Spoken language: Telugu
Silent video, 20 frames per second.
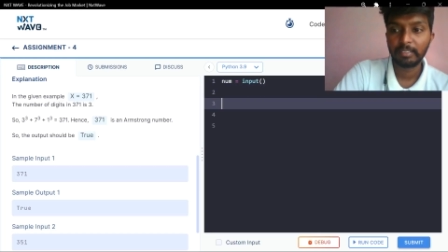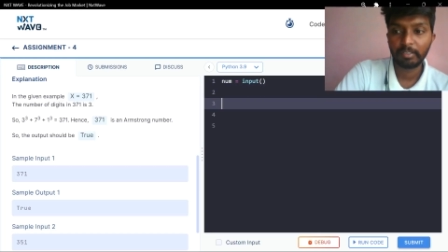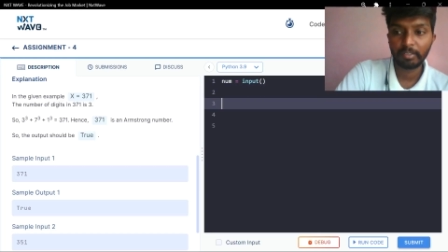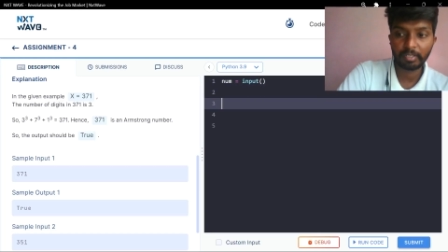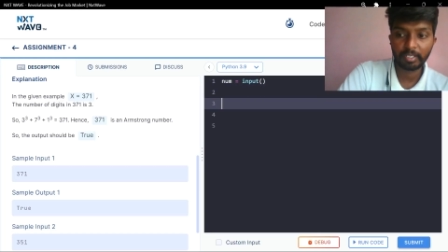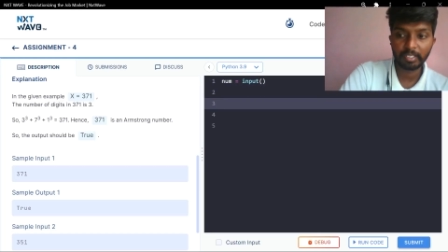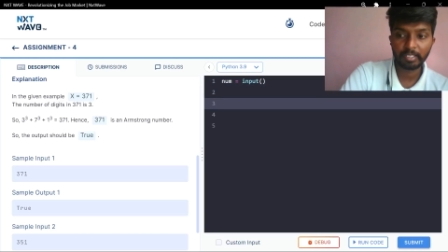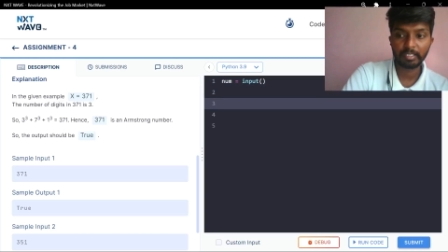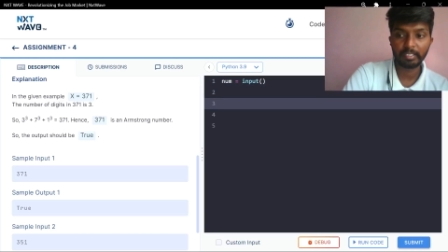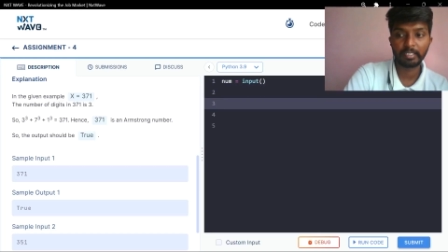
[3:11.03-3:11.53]

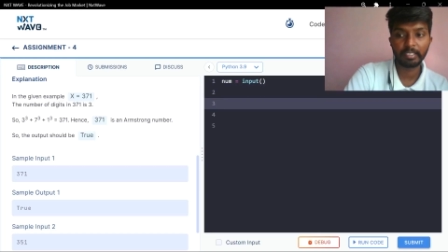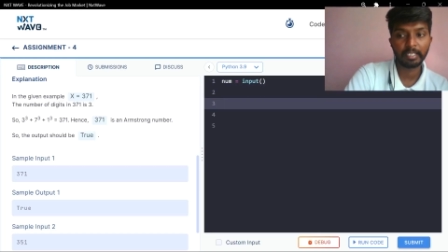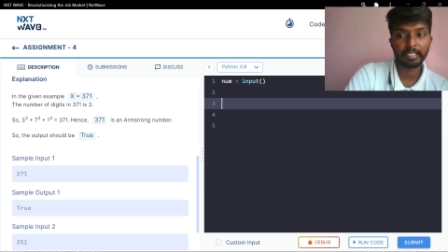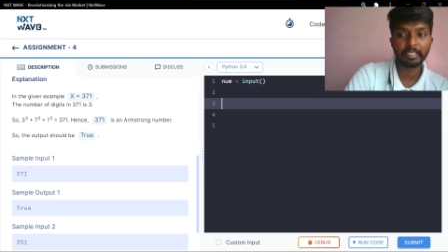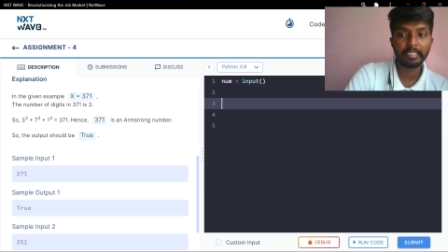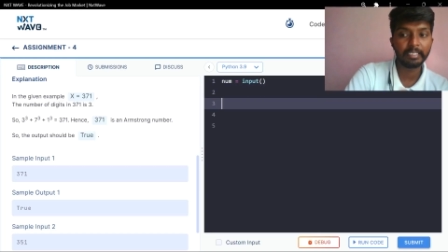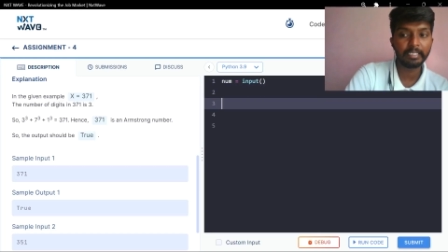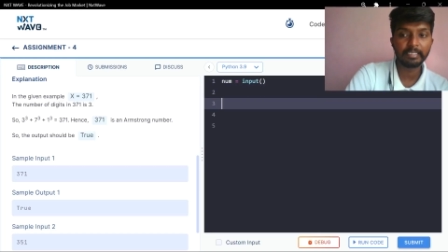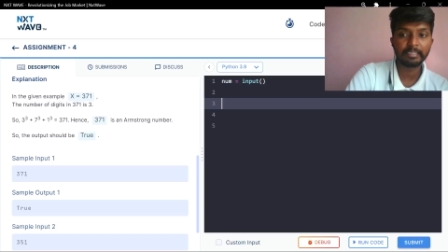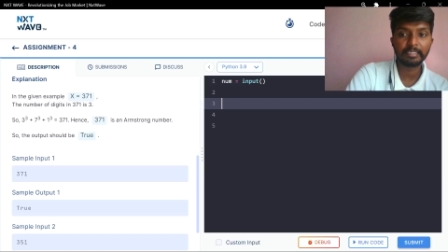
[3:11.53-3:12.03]
ఓకే
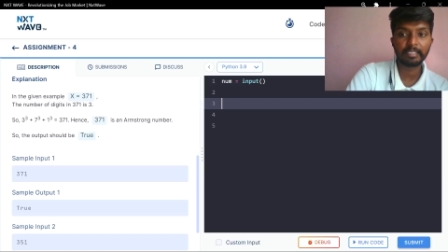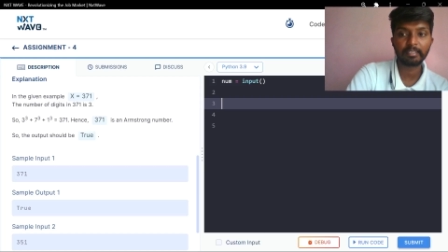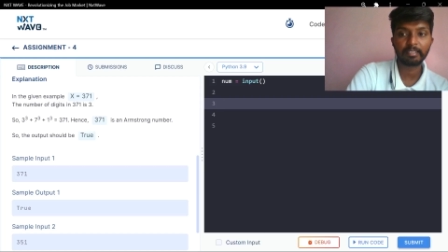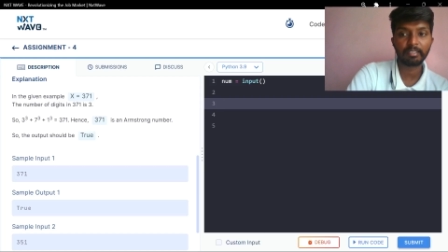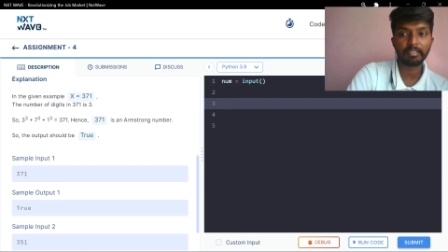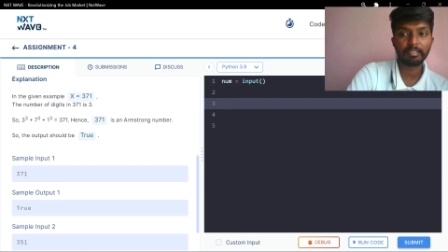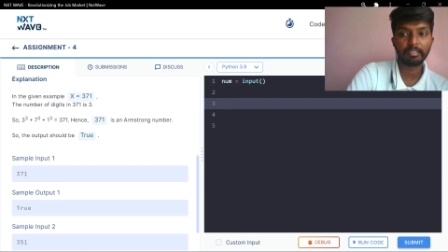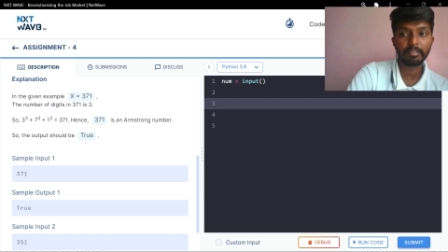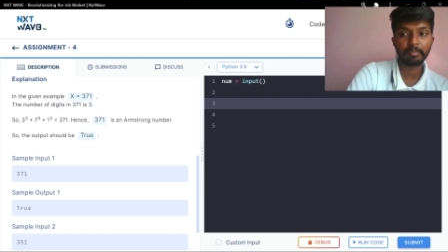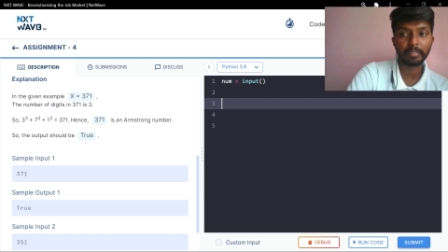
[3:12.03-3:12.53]
అది ఇంటీజర్గా
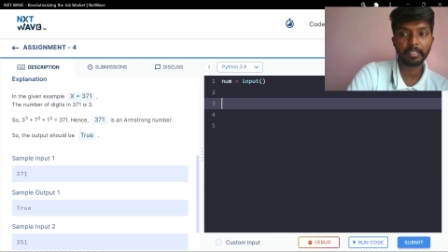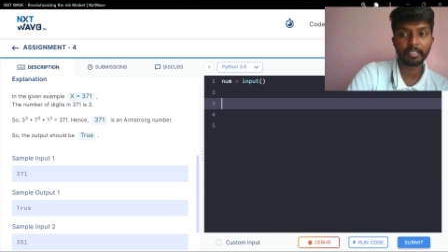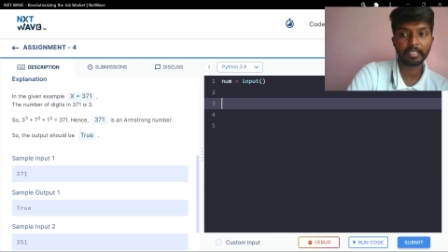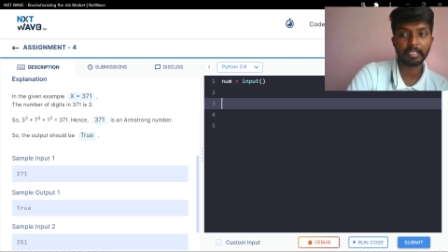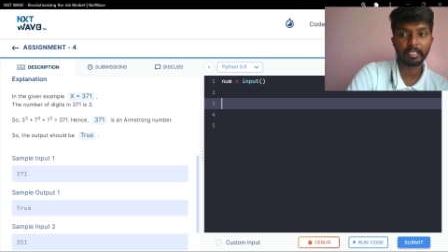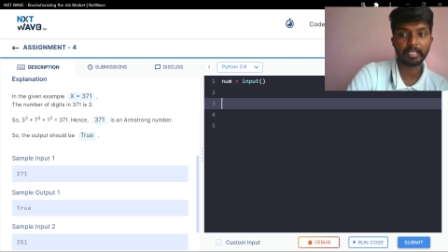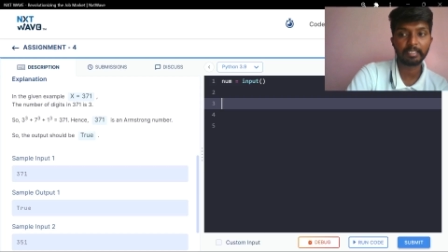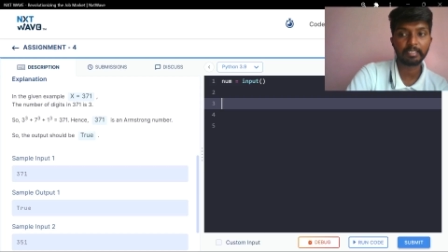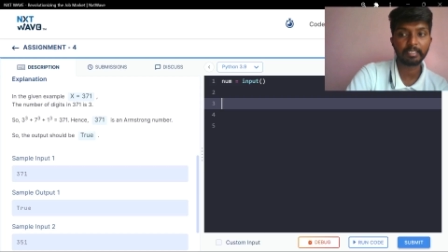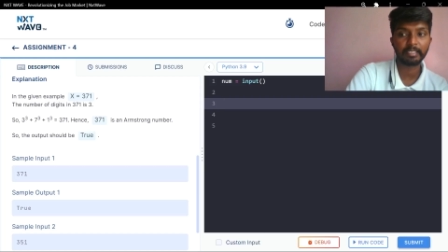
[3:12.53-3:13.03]
మనకి
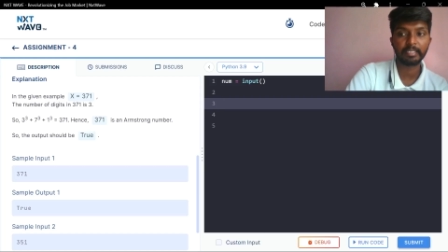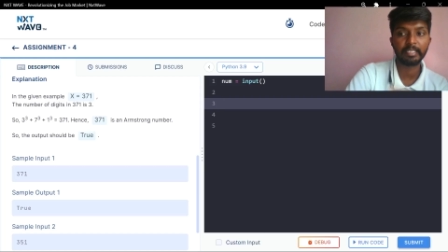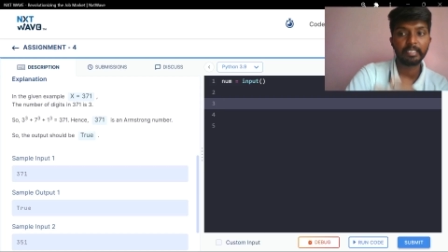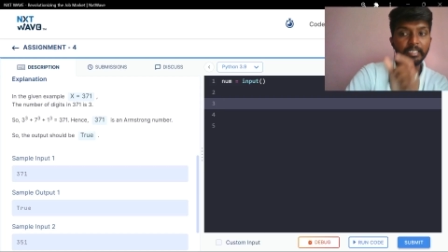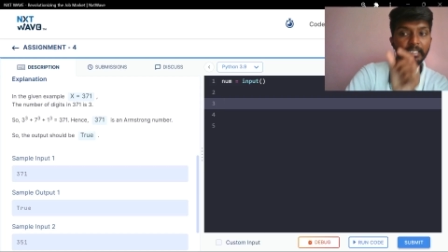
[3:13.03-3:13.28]
రాదు కదా